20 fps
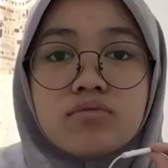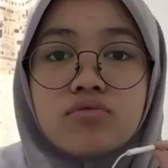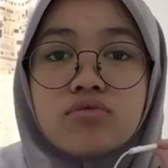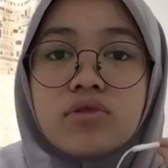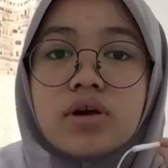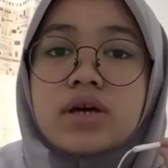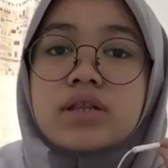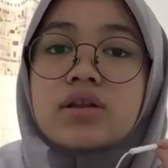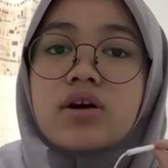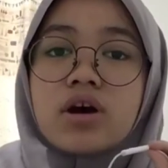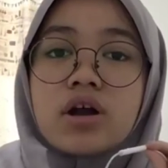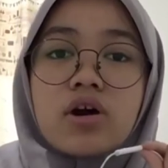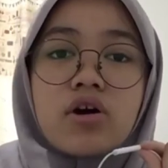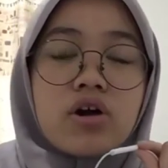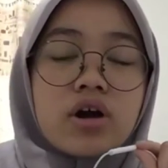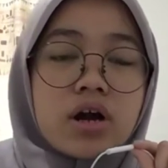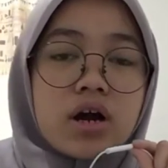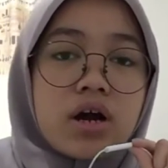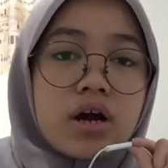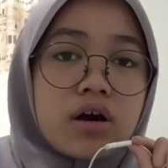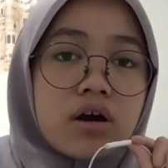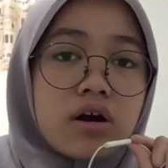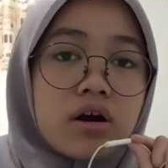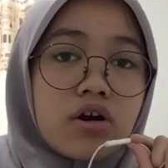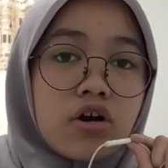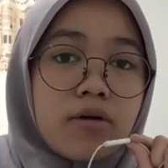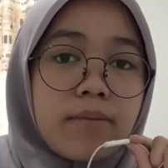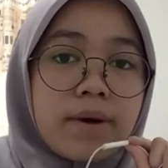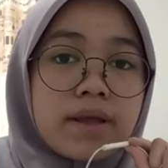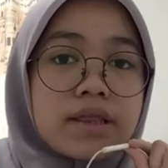buat orang-orang
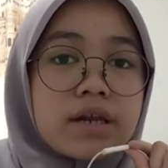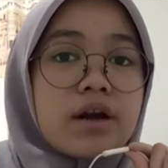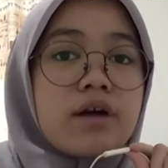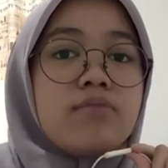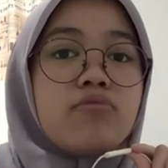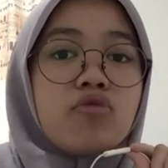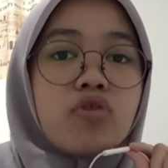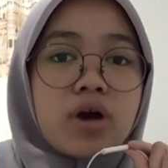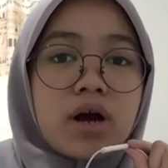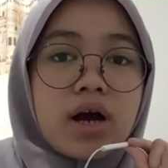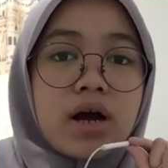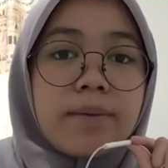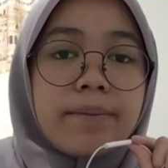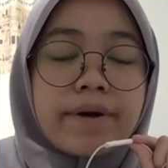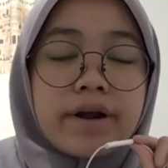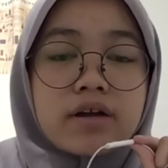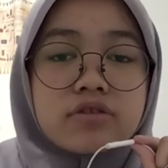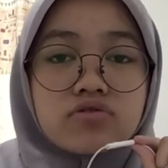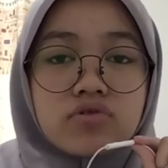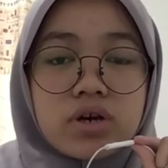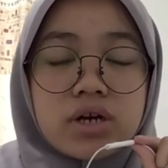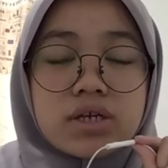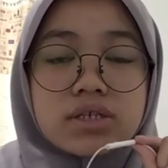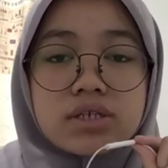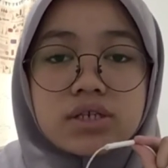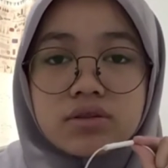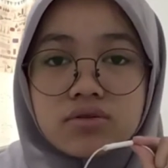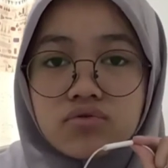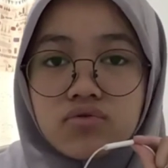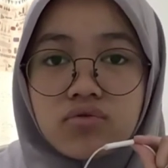Roma terkemuka mereka suka ke
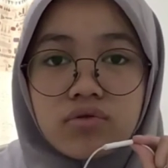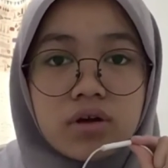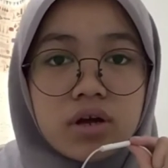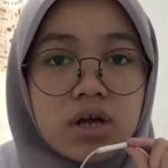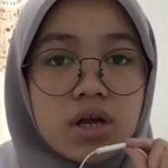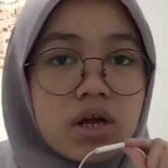situ